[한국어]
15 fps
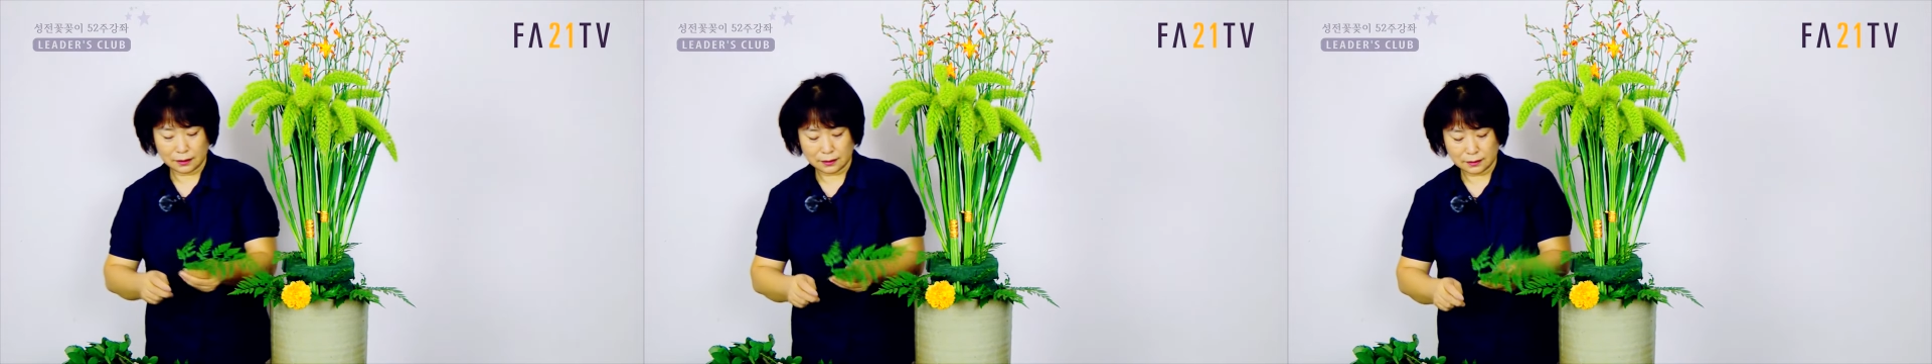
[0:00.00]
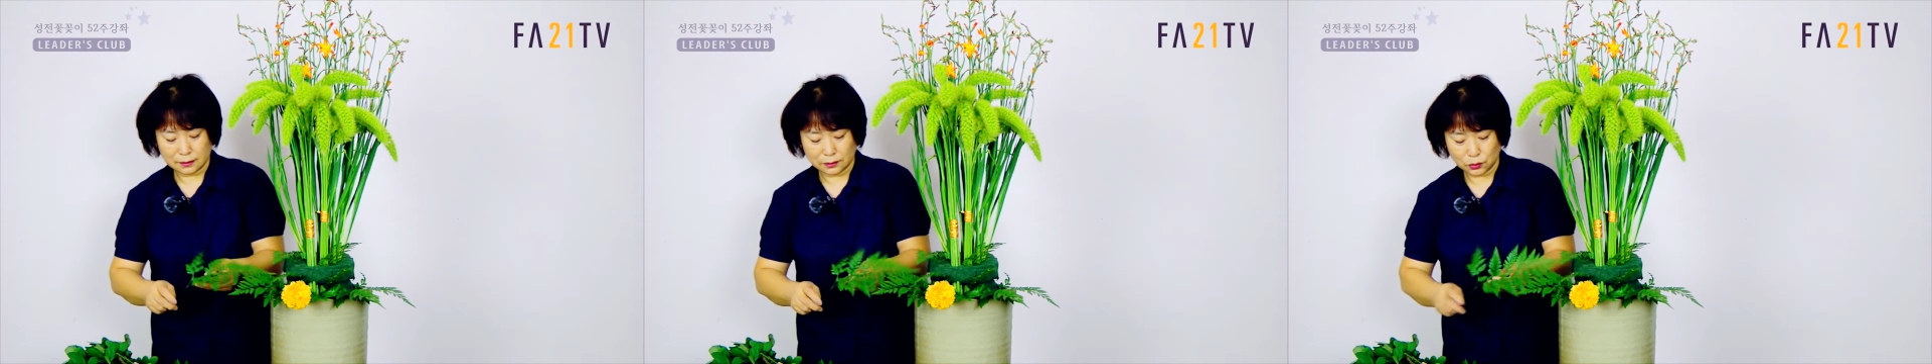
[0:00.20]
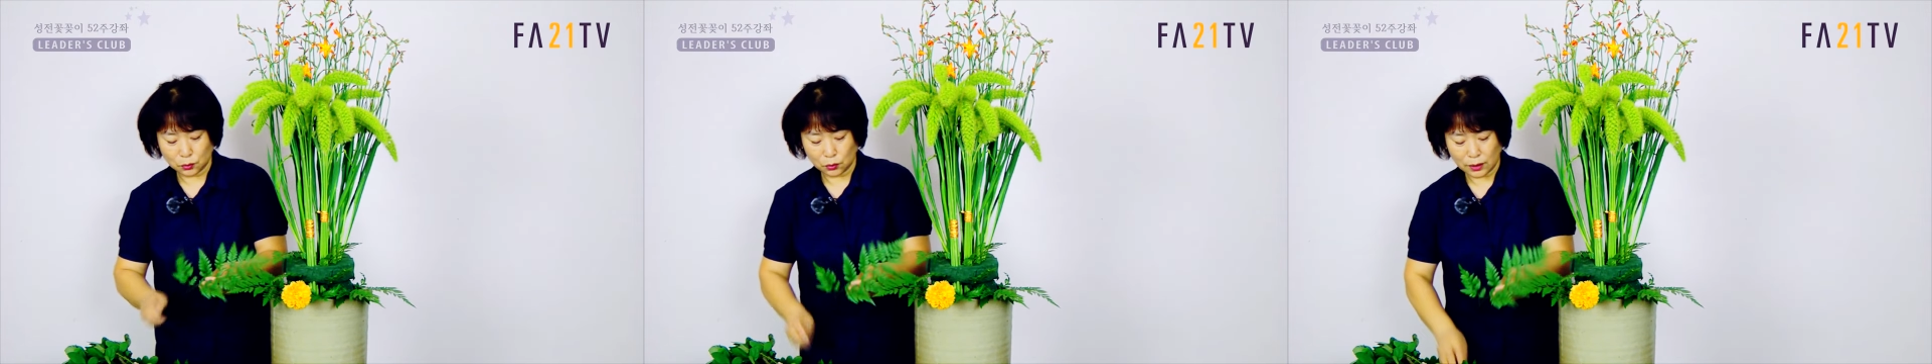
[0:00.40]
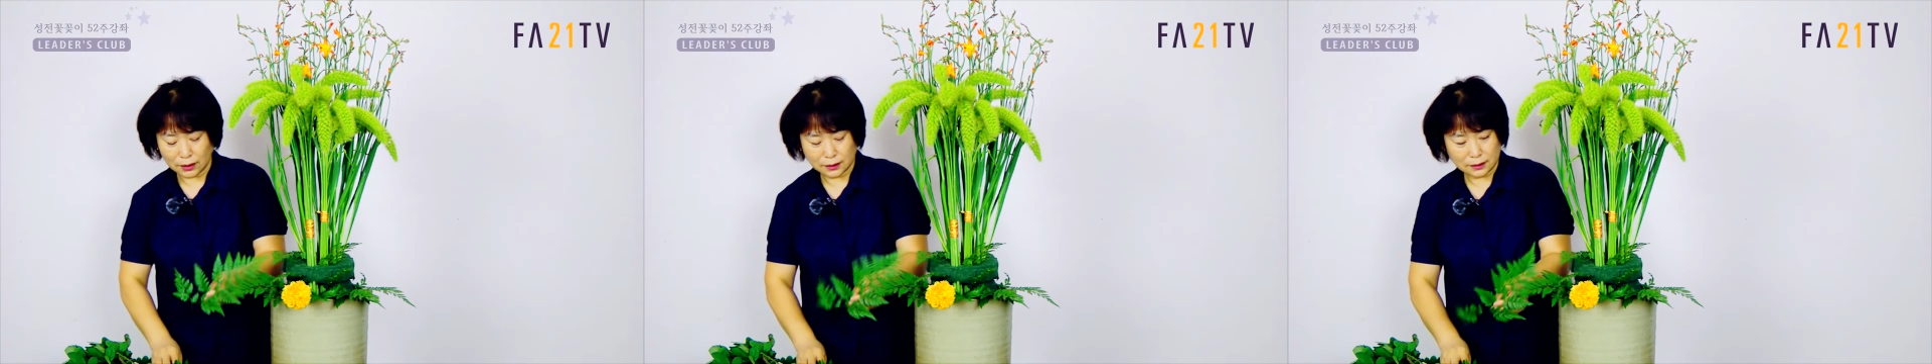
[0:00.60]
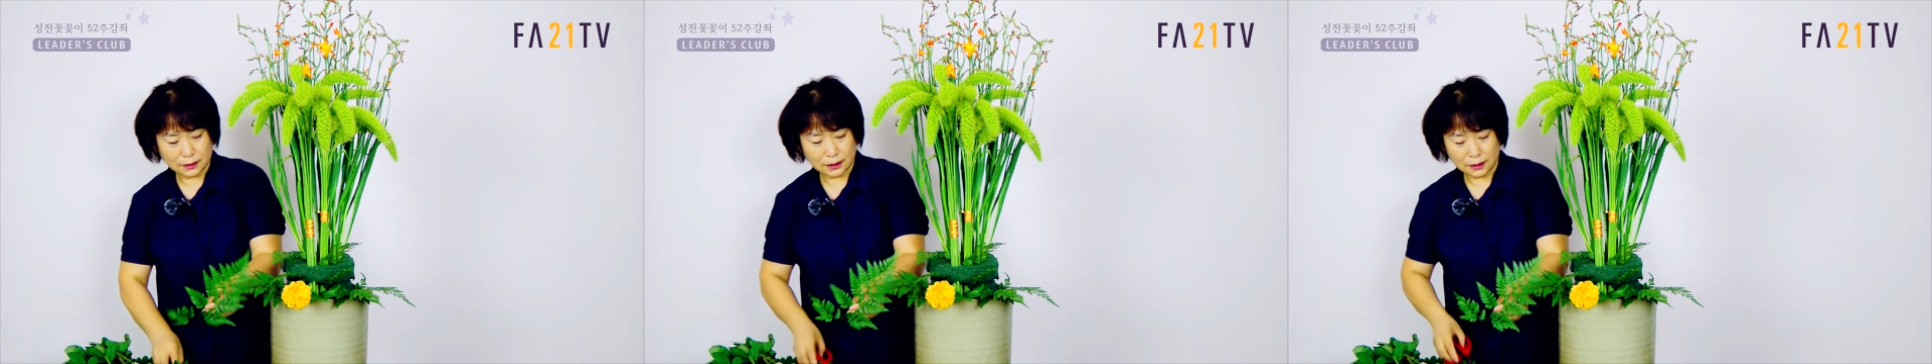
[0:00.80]
그 조가
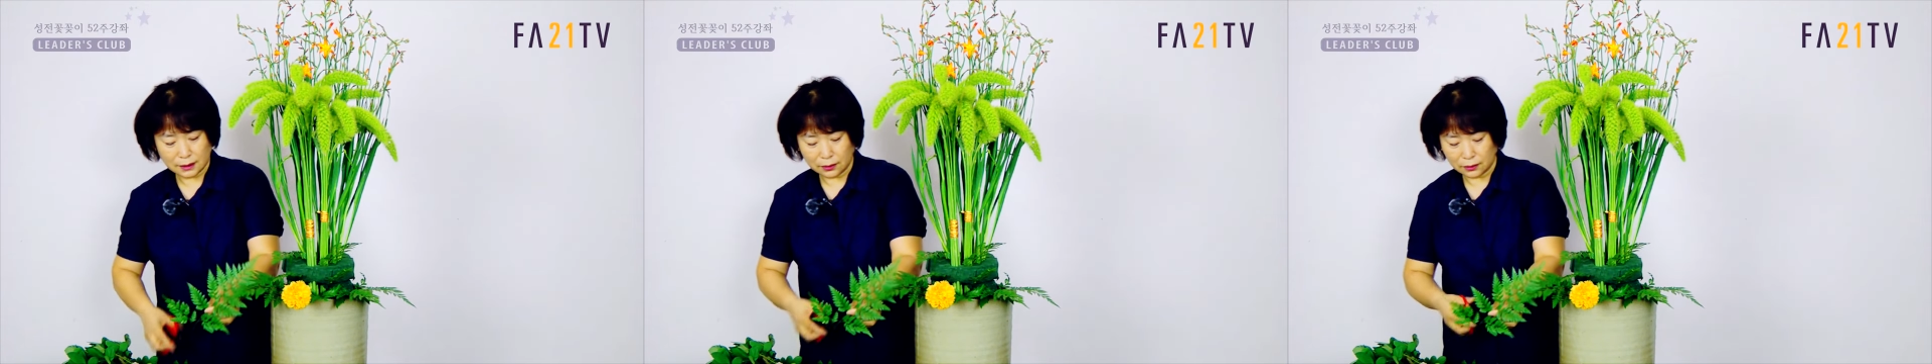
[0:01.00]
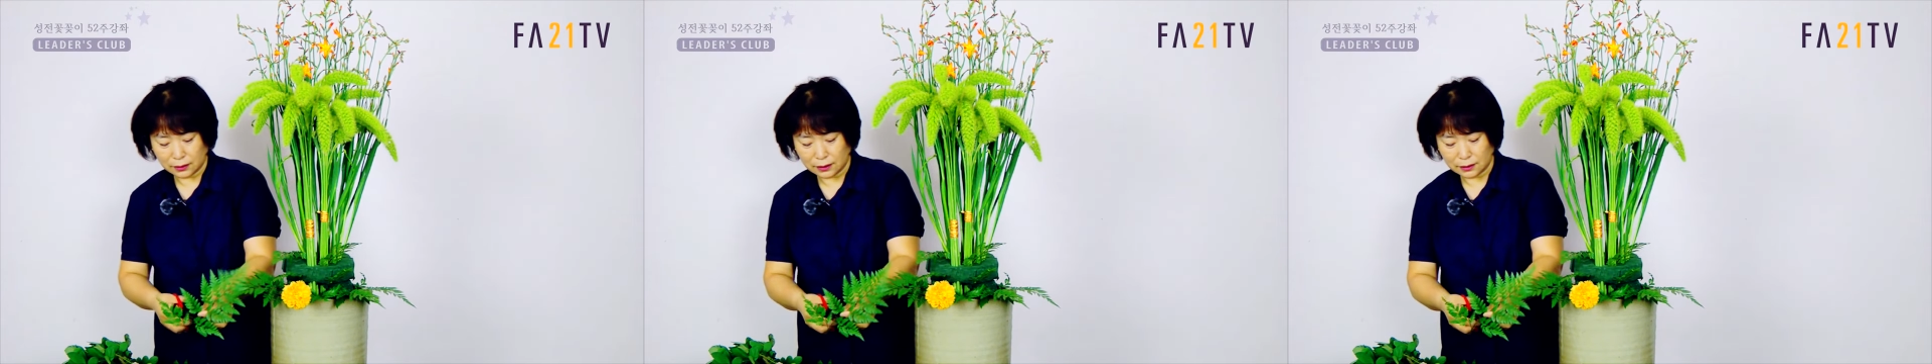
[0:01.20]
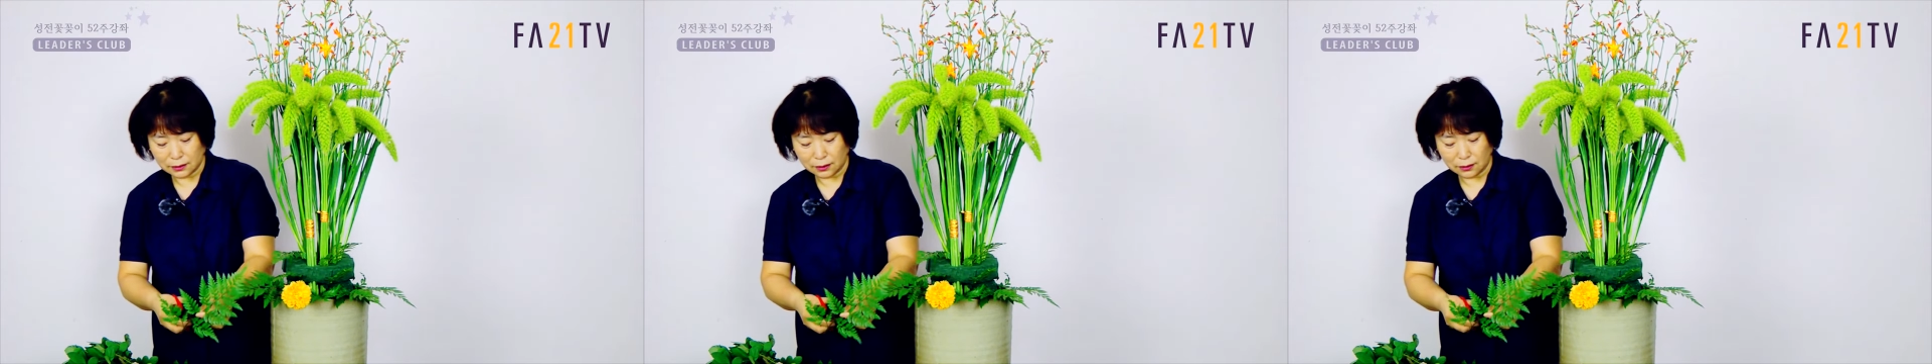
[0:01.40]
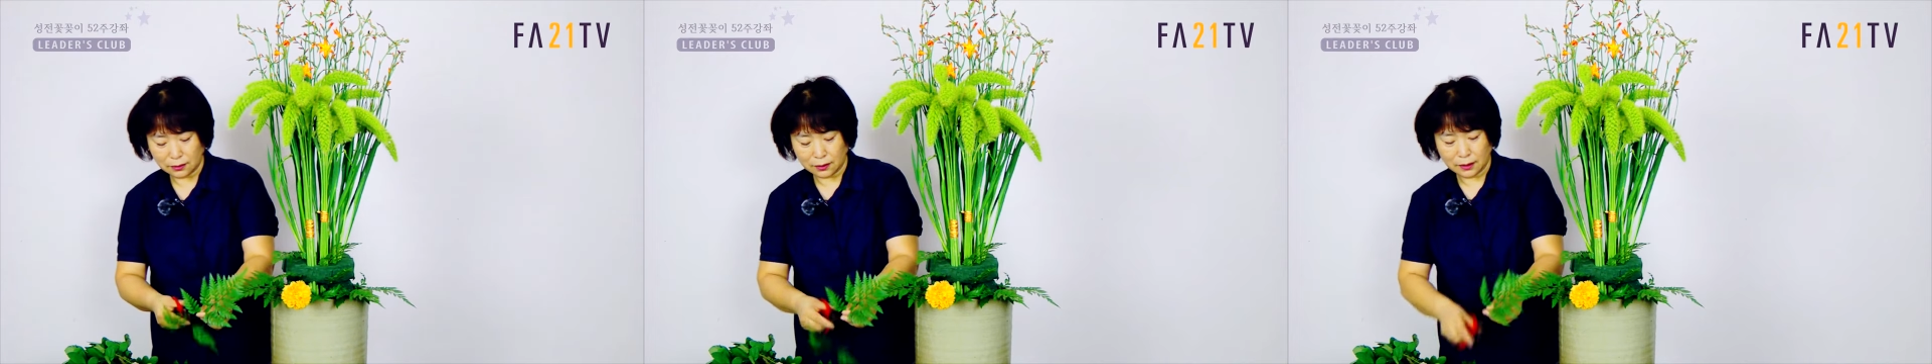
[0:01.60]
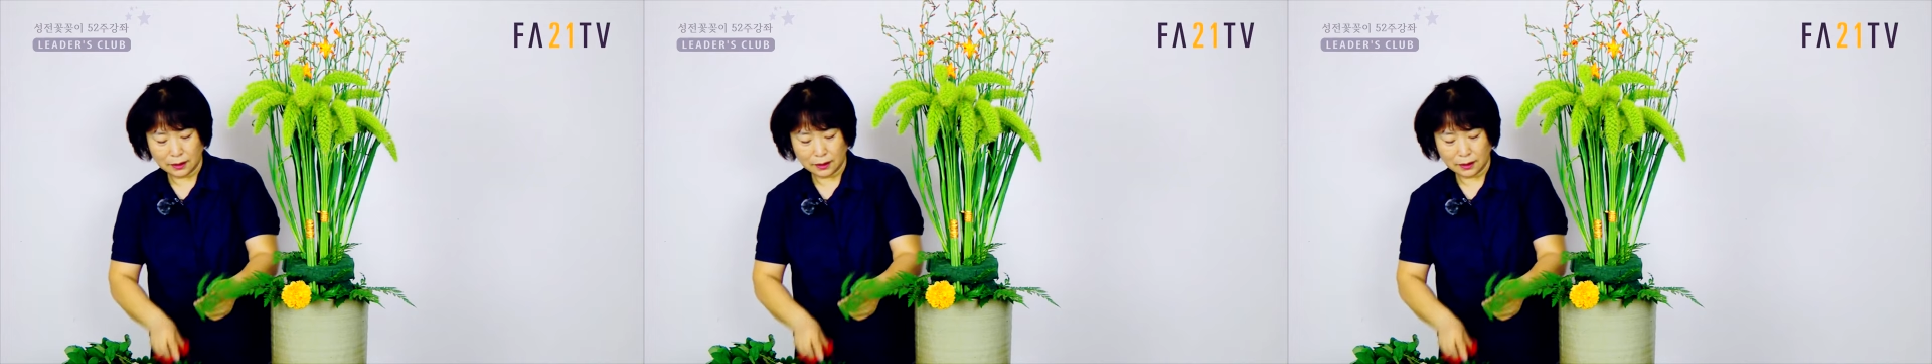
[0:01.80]
크잖아요. 그래서